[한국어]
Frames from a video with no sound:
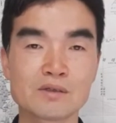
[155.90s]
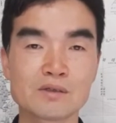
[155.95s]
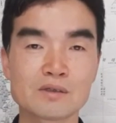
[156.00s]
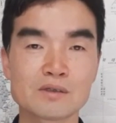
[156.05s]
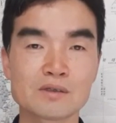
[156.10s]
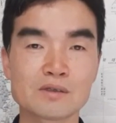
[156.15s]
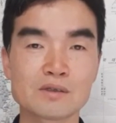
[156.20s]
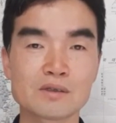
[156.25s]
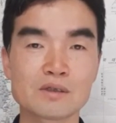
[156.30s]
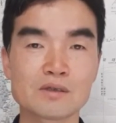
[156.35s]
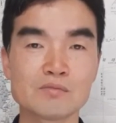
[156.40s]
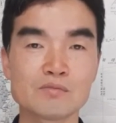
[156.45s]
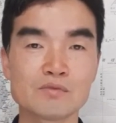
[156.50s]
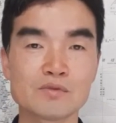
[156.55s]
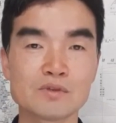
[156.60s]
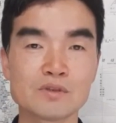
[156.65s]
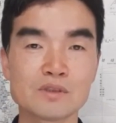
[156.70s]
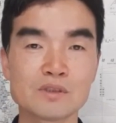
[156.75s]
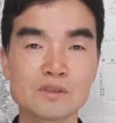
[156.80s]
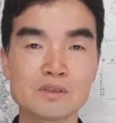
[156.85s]
그렇게
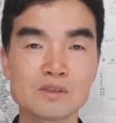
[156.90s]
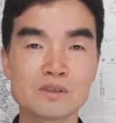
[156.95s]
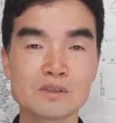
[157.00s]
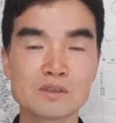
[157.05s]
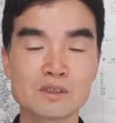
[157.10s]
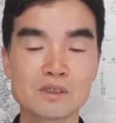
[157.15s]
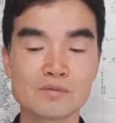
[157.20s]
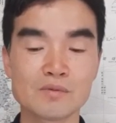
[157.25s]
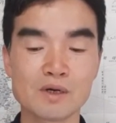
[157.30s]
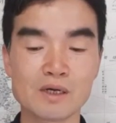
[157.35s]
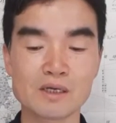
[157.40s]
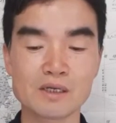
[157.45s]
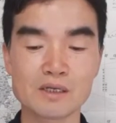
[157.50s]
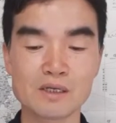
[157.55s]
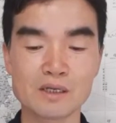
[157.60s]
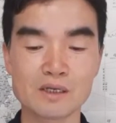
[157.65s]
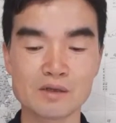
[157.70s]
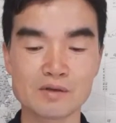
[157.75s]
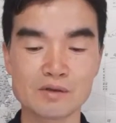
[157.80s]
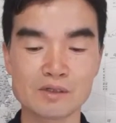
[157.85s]
묻는 이방인의
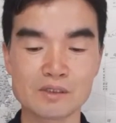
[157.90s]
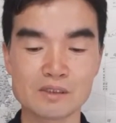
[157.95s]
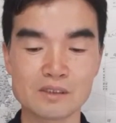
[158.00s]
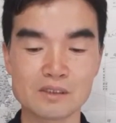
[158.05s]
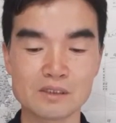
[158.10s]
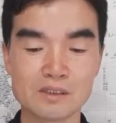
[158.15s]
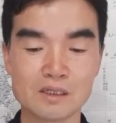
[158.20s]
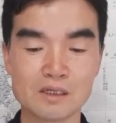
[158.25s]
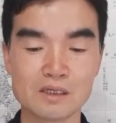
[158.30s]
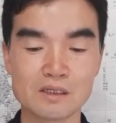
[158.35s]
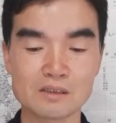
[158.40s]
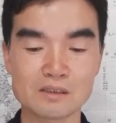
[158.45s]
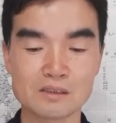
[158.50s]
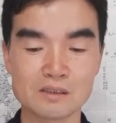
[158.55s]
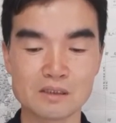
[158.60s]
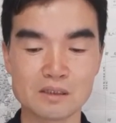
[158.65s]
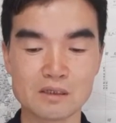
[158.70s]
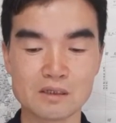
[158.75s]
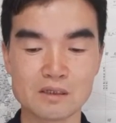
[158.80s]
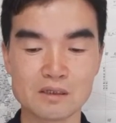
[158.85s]
행위를
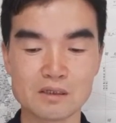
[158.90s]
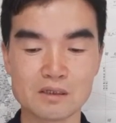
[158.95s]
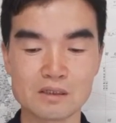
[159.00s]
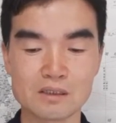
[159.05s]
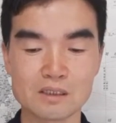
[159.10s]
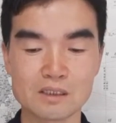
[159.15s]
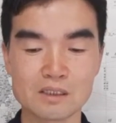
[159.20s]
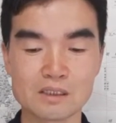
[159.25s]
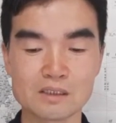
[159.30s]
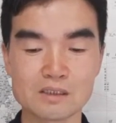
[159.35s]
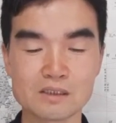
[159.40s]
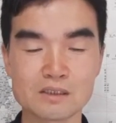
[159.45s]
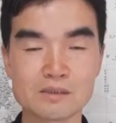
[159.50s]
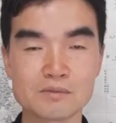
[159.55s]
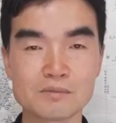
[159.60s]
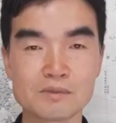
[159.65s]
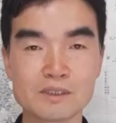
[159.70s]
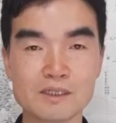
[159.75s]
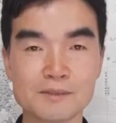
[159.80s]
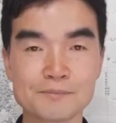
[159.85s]
따랐을까 하는
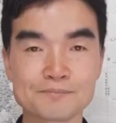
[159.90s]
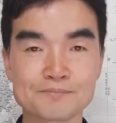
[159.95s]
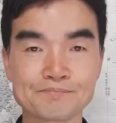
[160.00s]
것입니다.